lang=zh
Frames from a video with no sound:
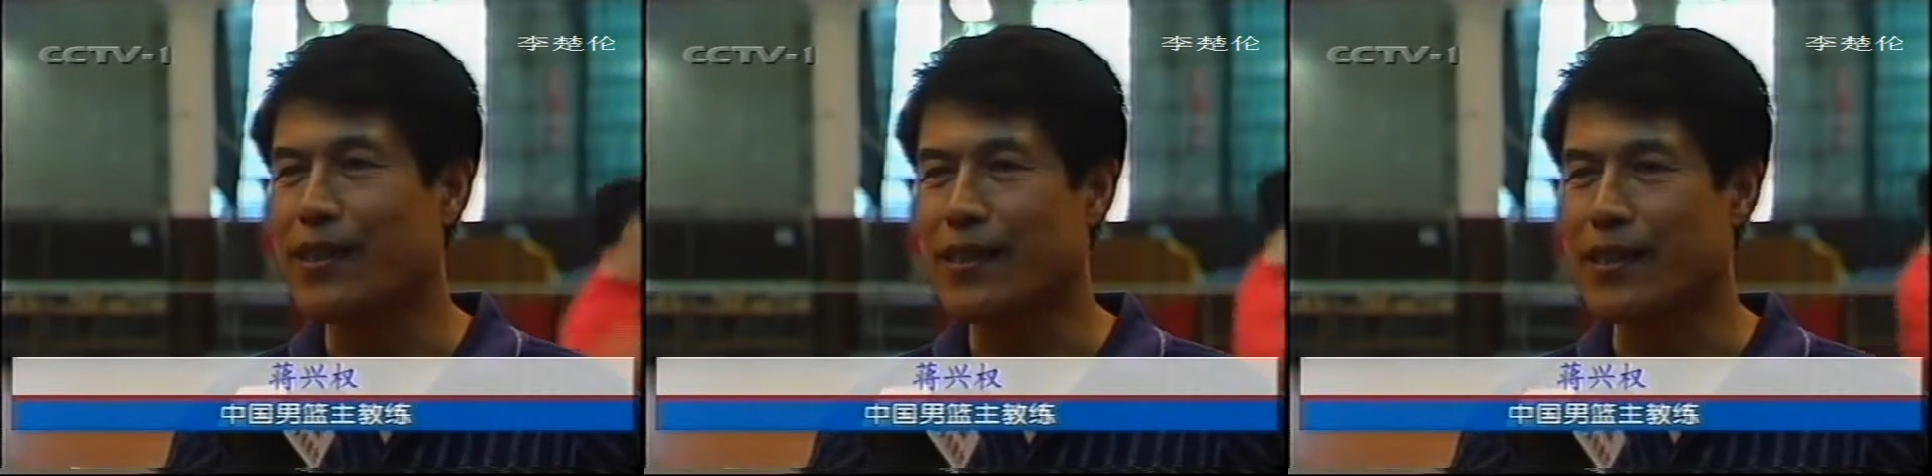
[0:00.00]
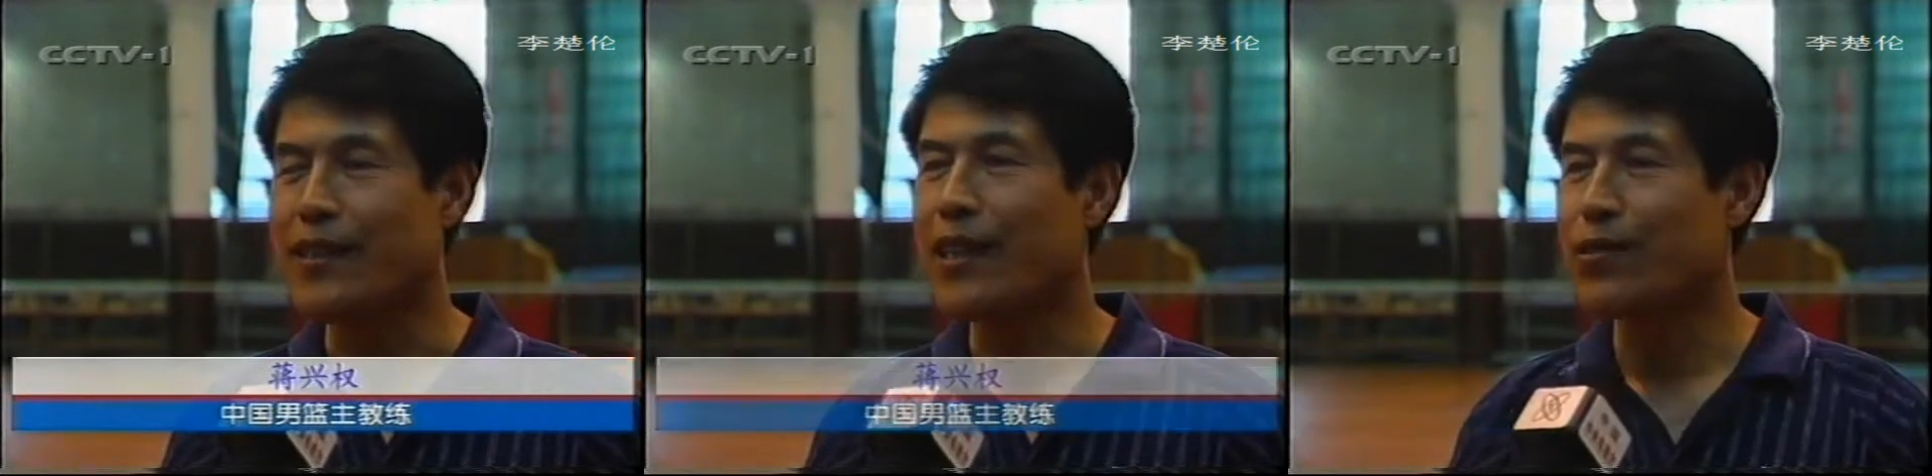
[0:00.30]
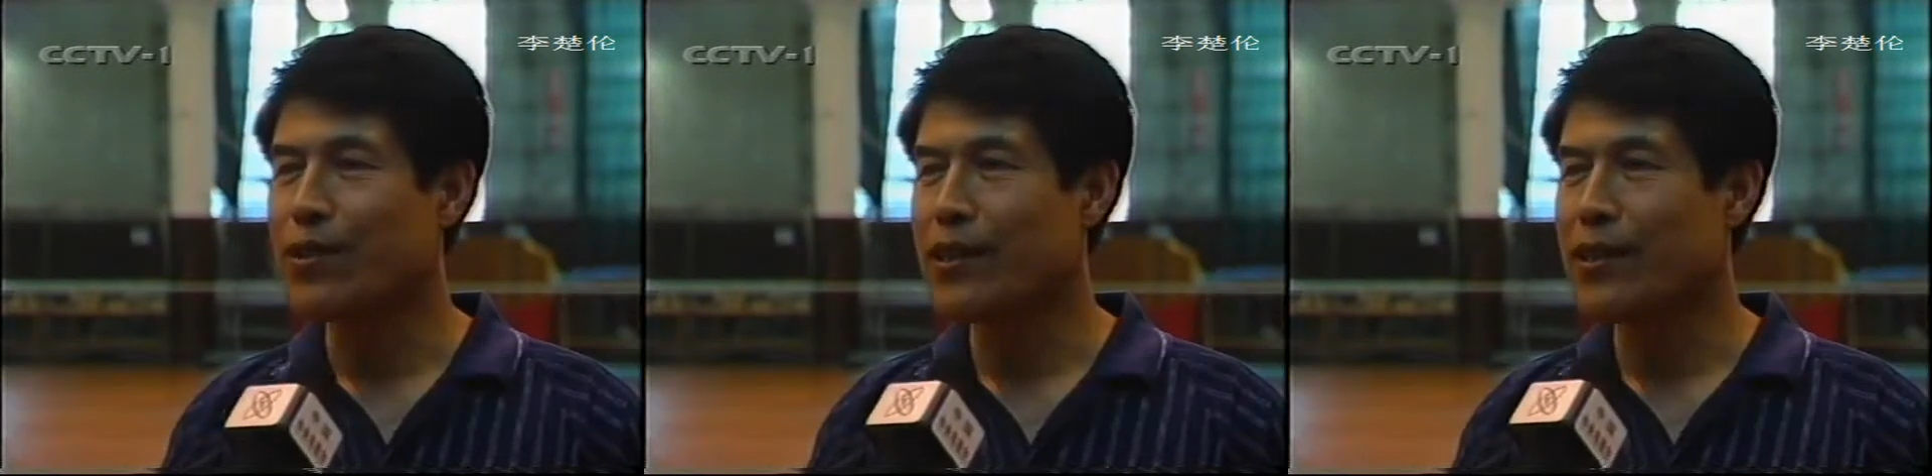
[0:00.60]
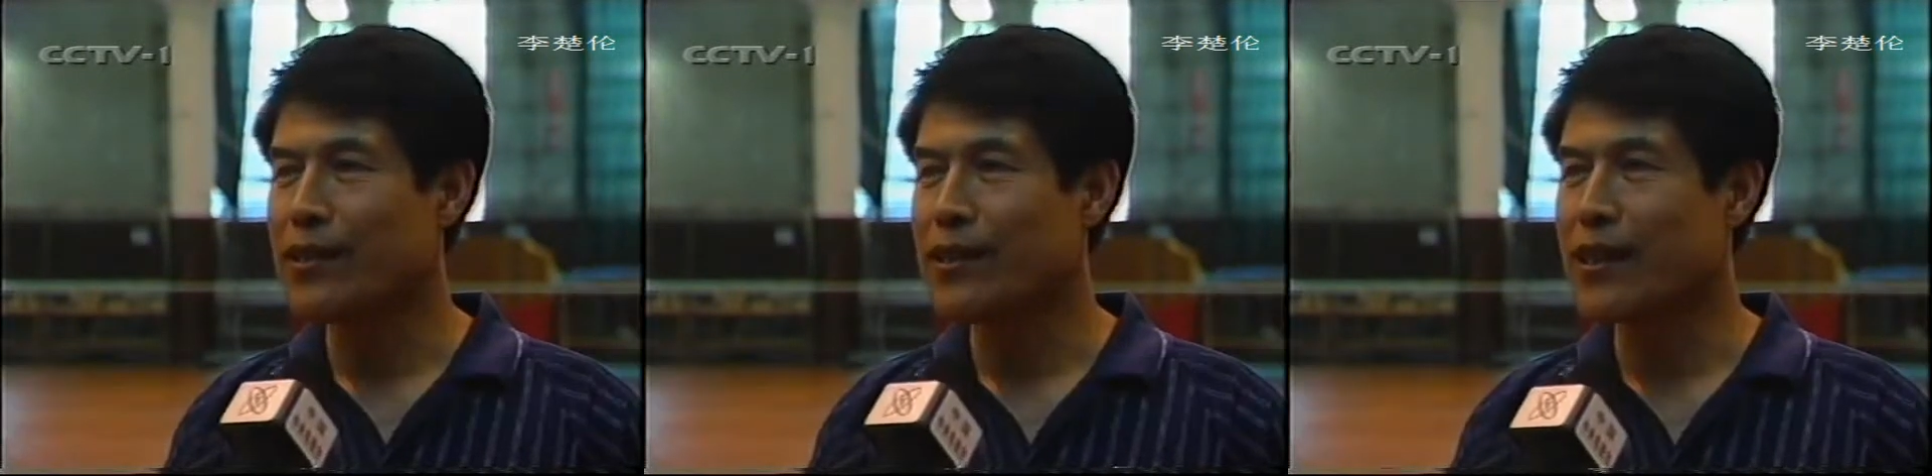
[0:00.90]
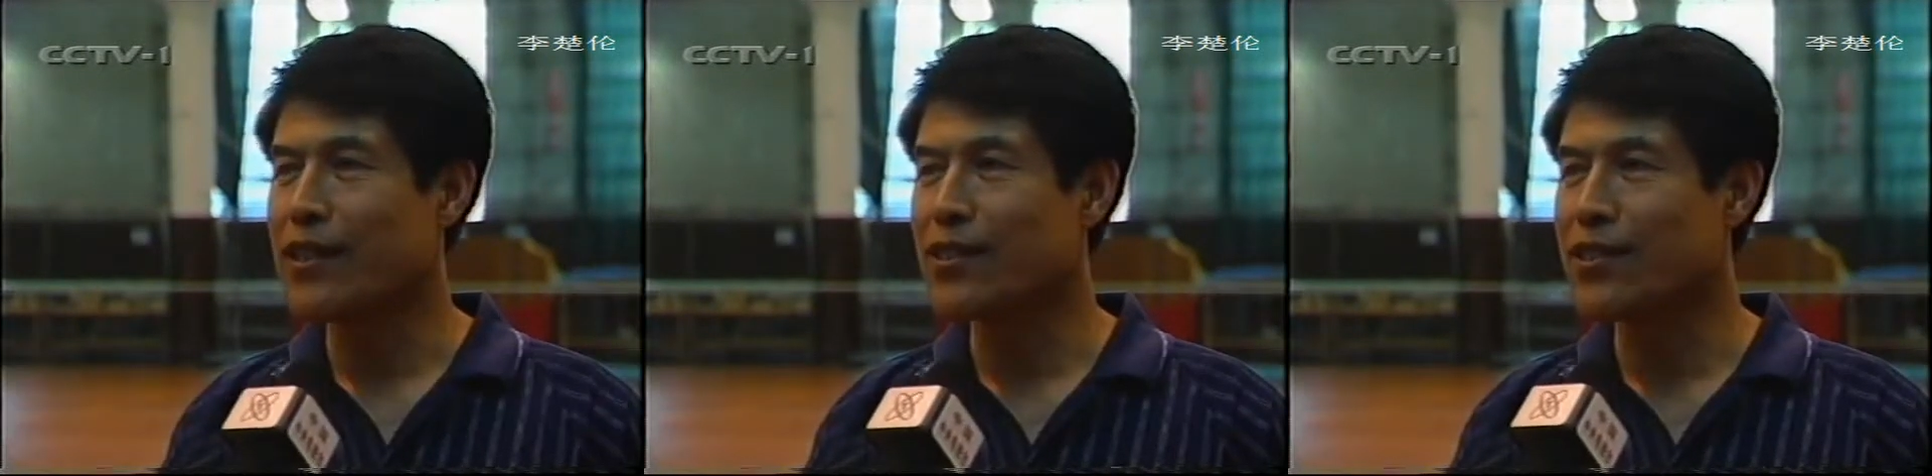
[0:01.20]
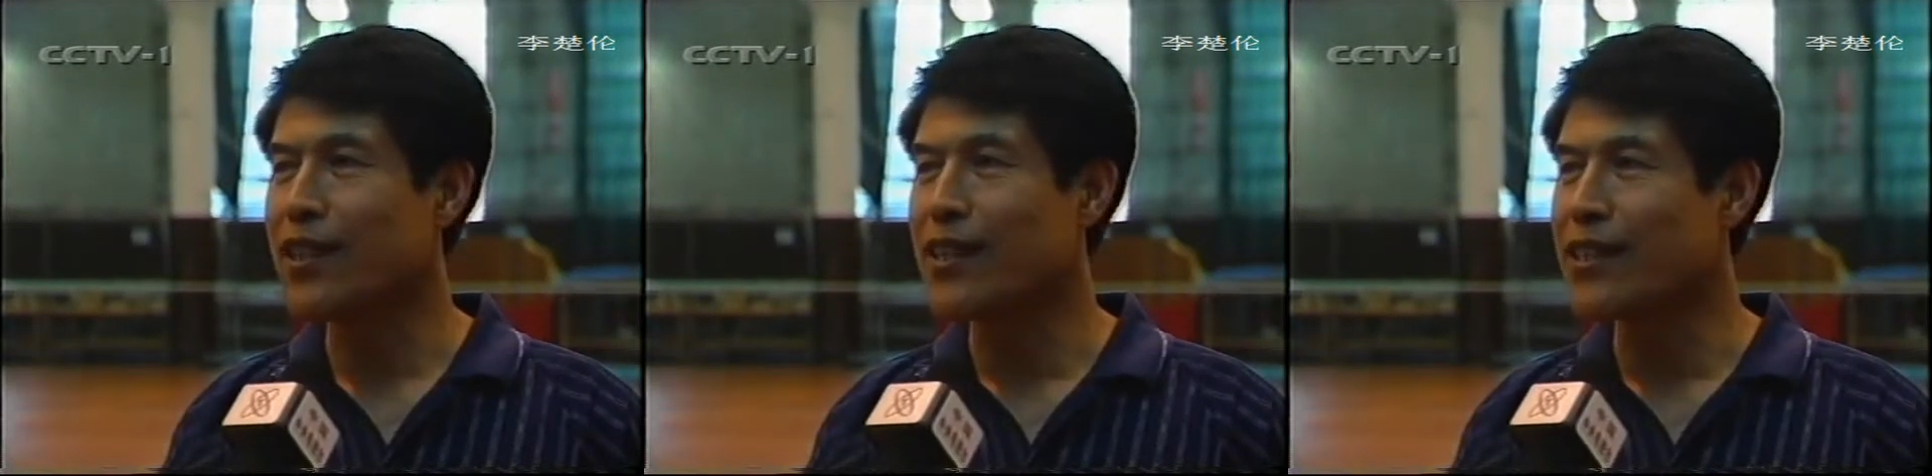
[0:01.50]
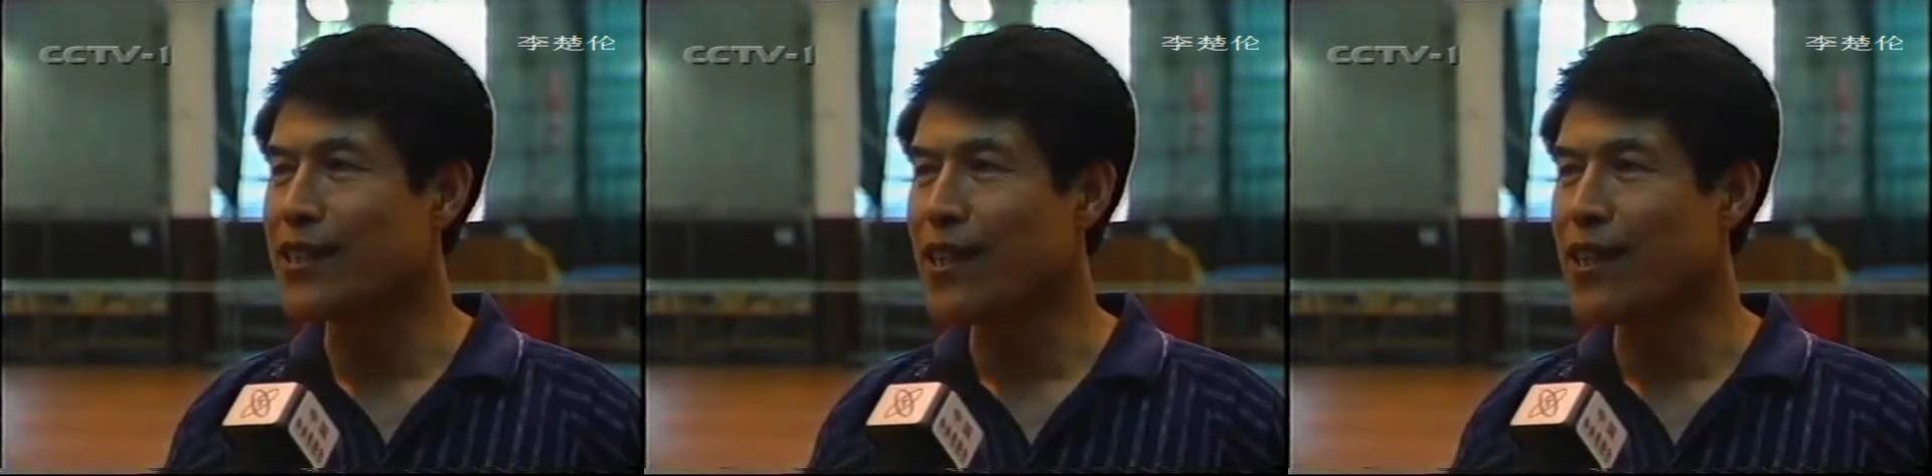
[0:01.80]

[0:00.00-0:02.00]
呃，应该说在思想上